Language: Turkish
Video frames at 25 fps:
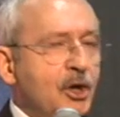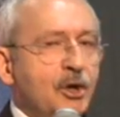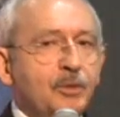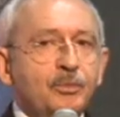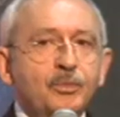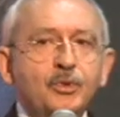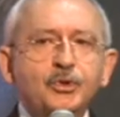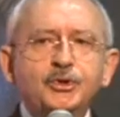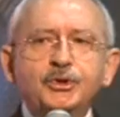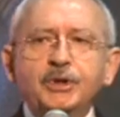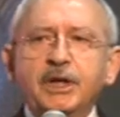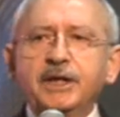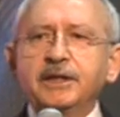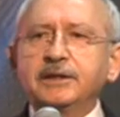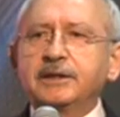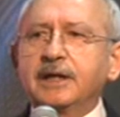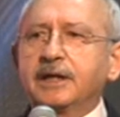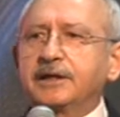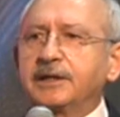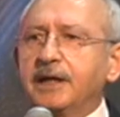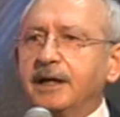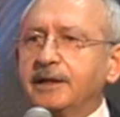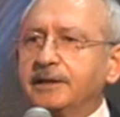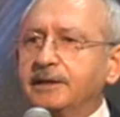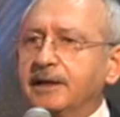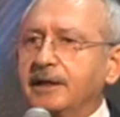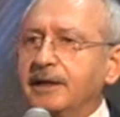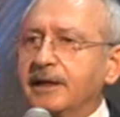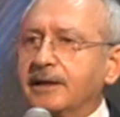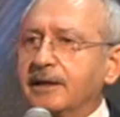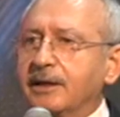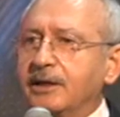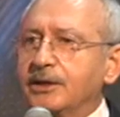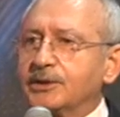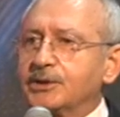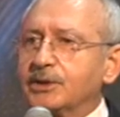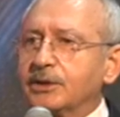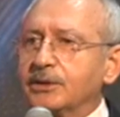Bütçeyi de kendileri
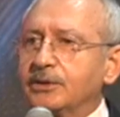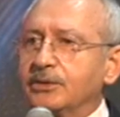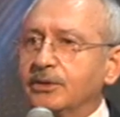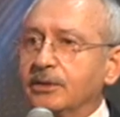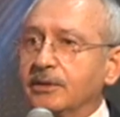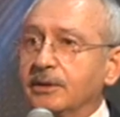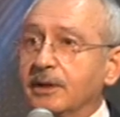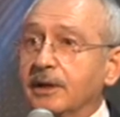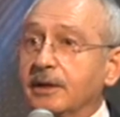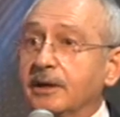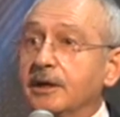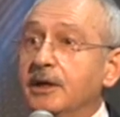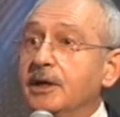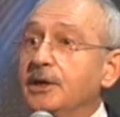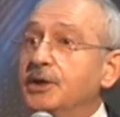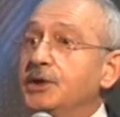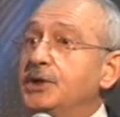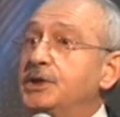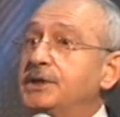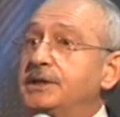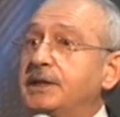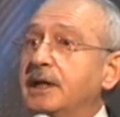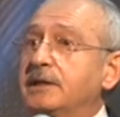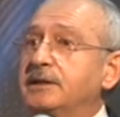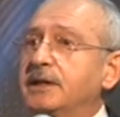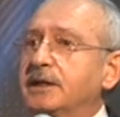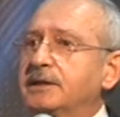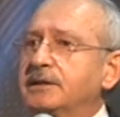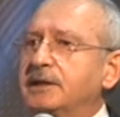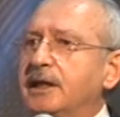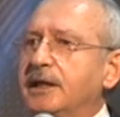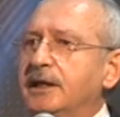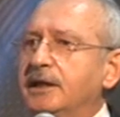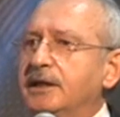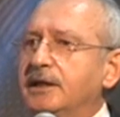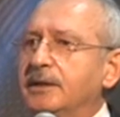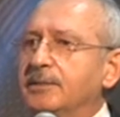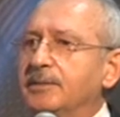hazırlıyorlar.
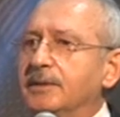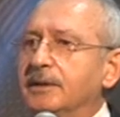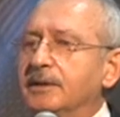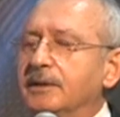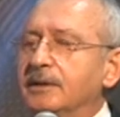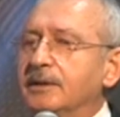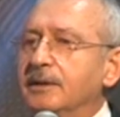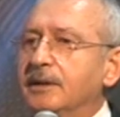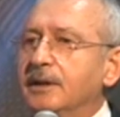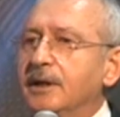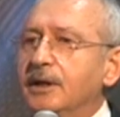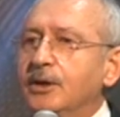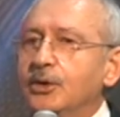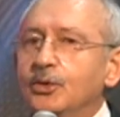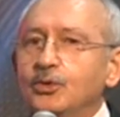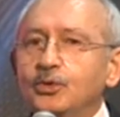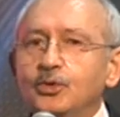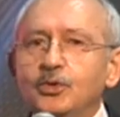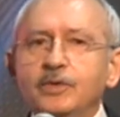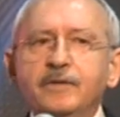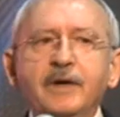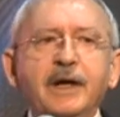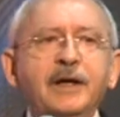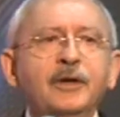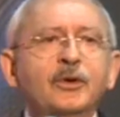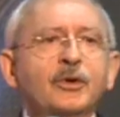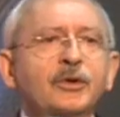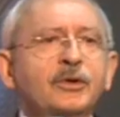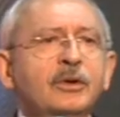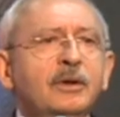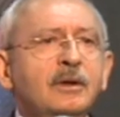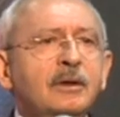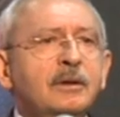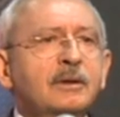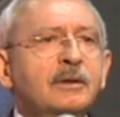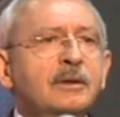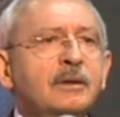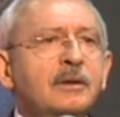İstedikleri gibi. Güven
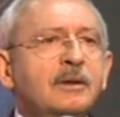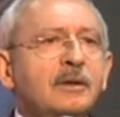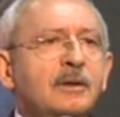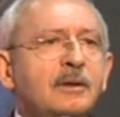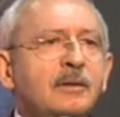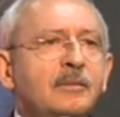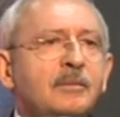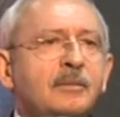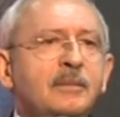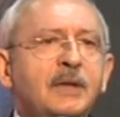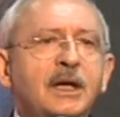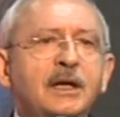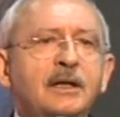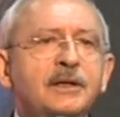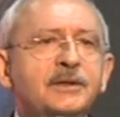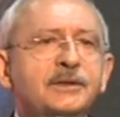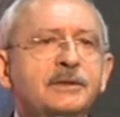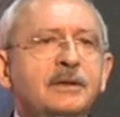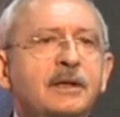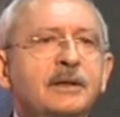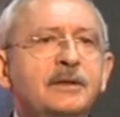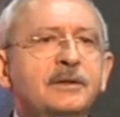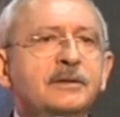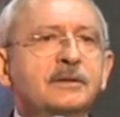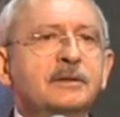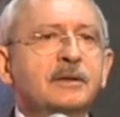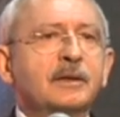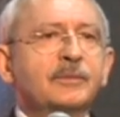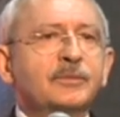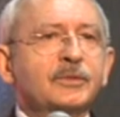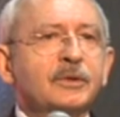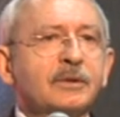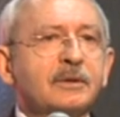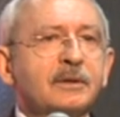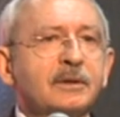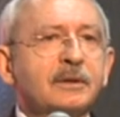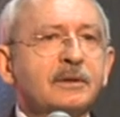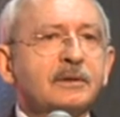oyu meclisten
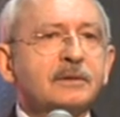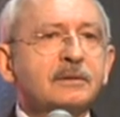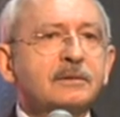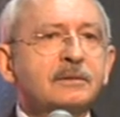istemiyorlar.